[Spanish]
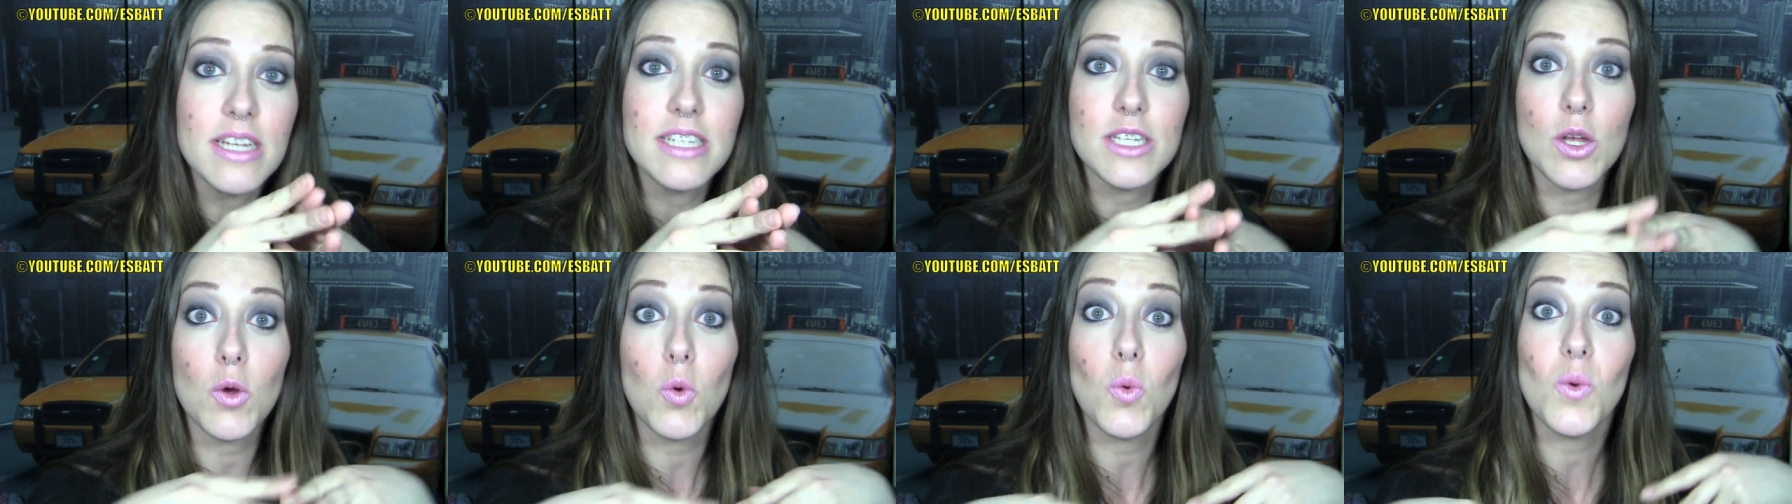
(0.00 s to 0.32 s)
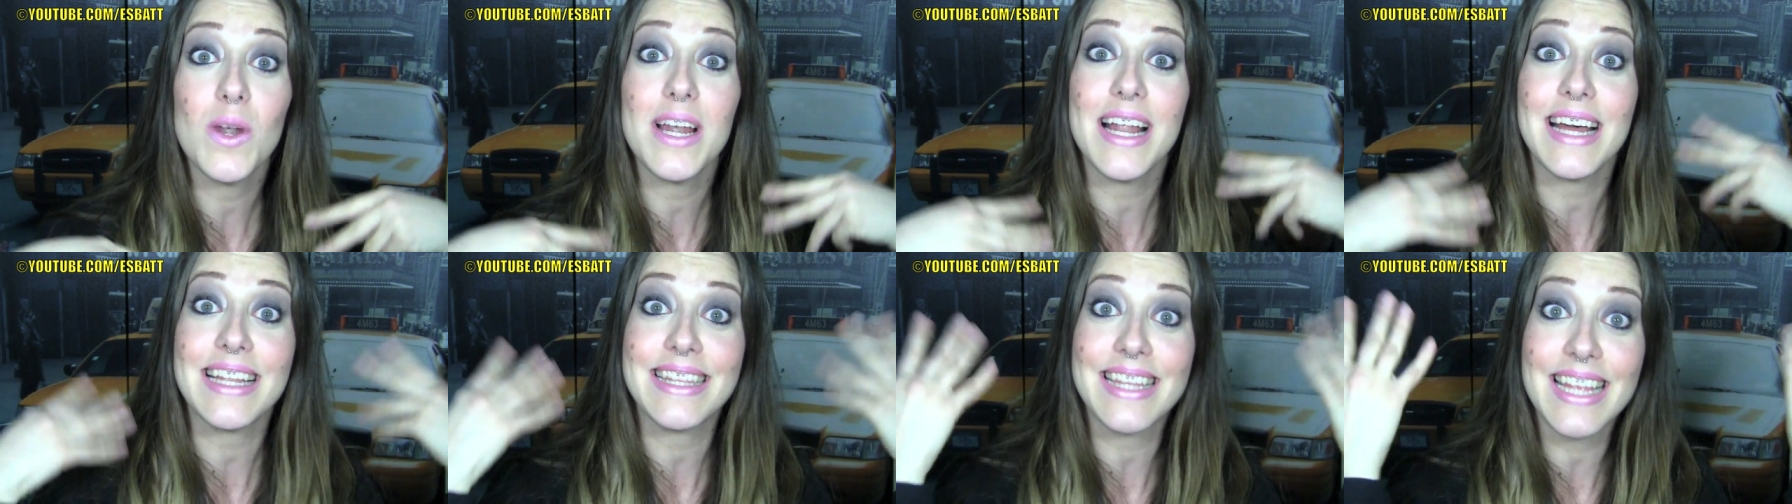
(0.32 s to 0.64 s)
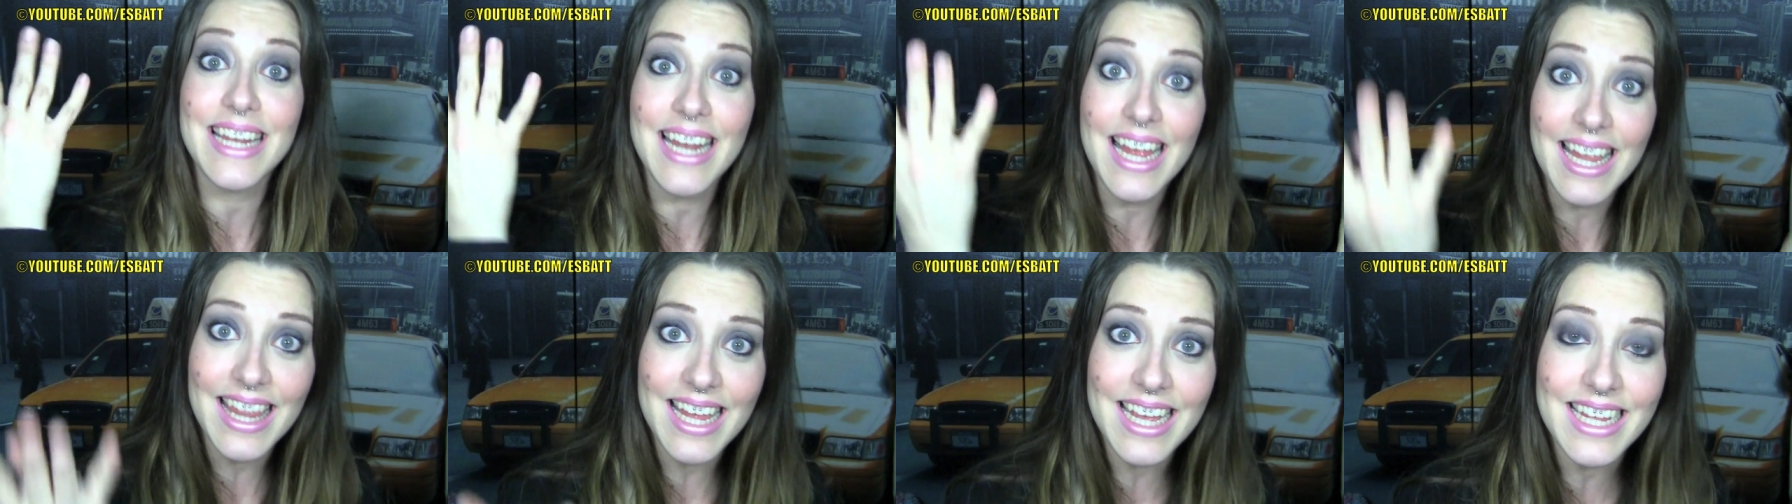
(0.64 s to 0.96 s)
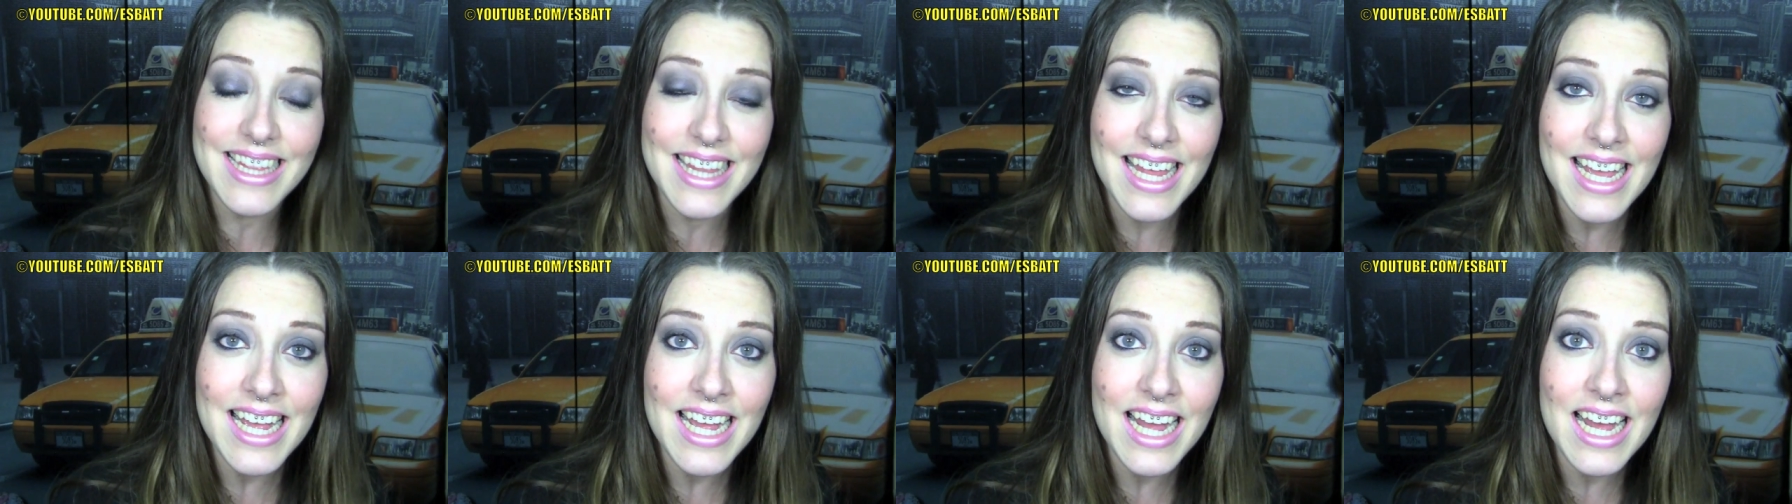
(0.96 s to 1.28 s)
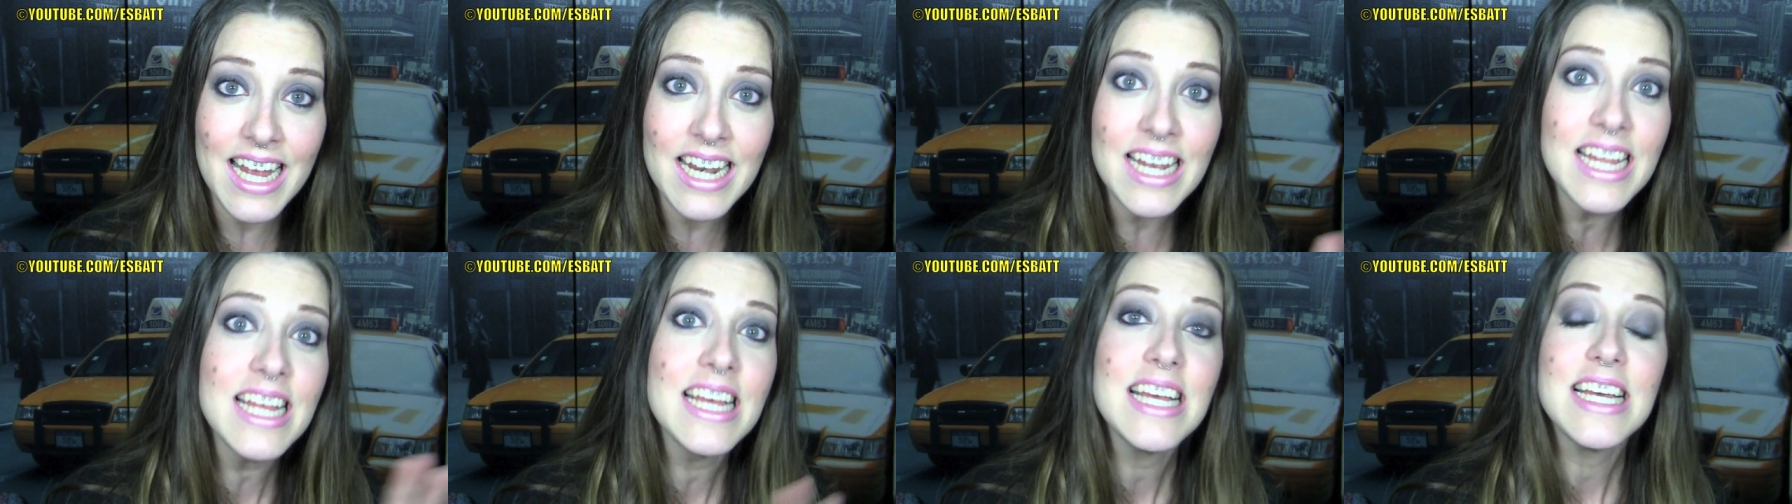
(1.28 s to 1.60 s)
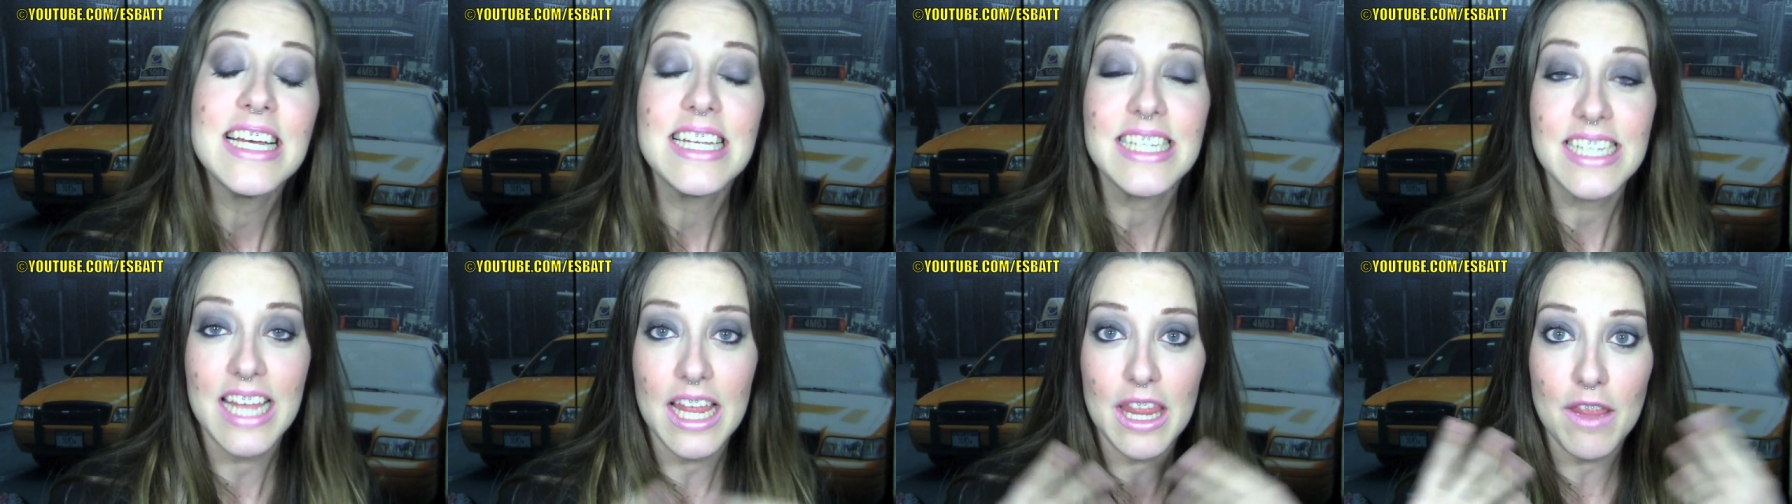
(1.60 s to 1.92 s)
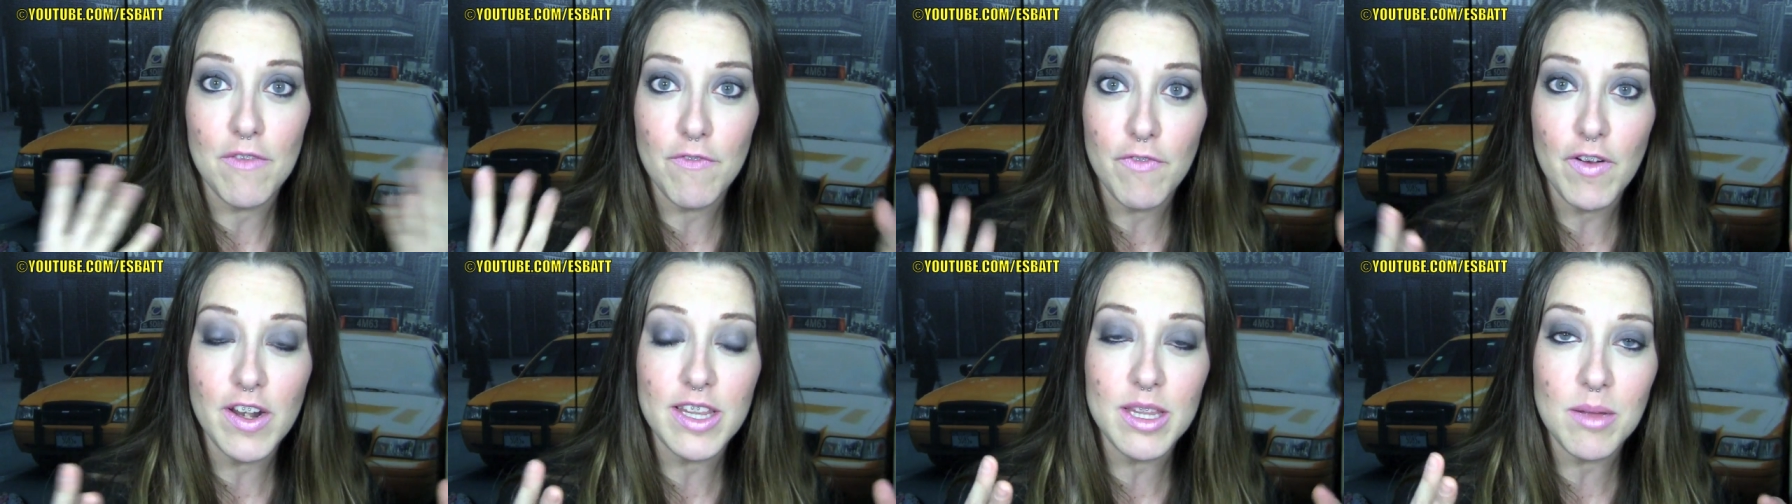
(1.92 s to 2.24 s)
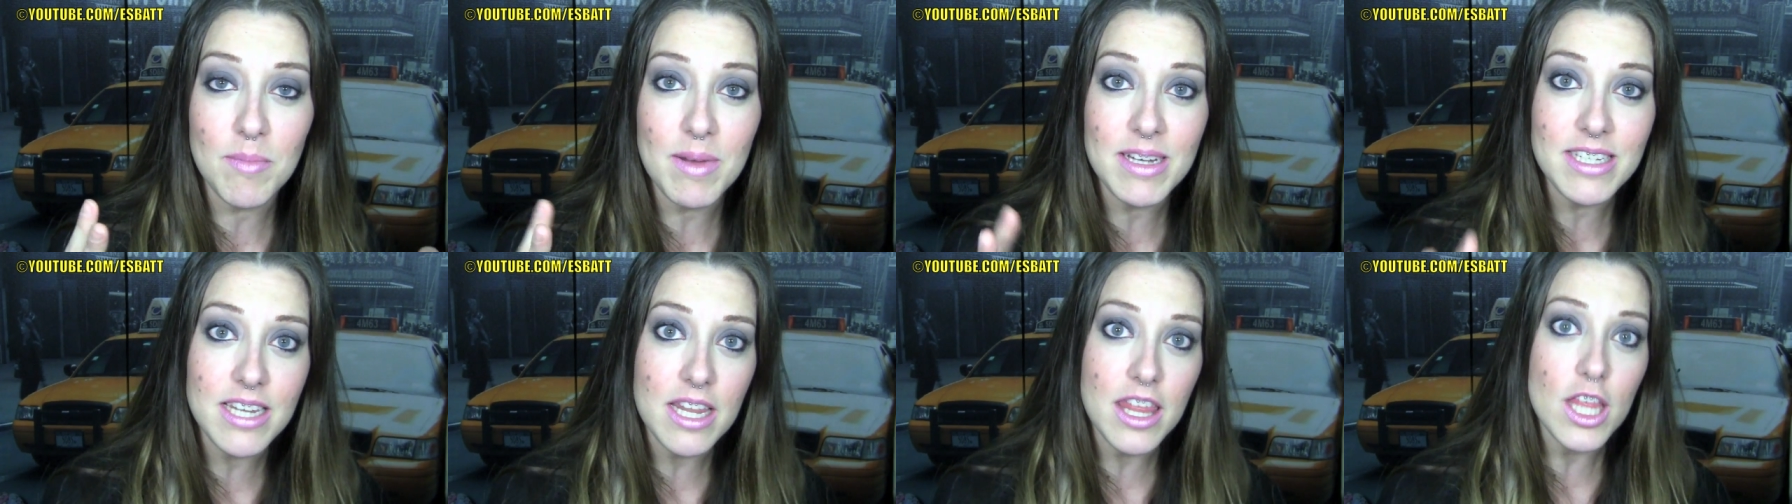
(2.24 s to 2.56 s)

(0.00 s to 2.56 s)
según la tirada que tengan, si hacen falta más,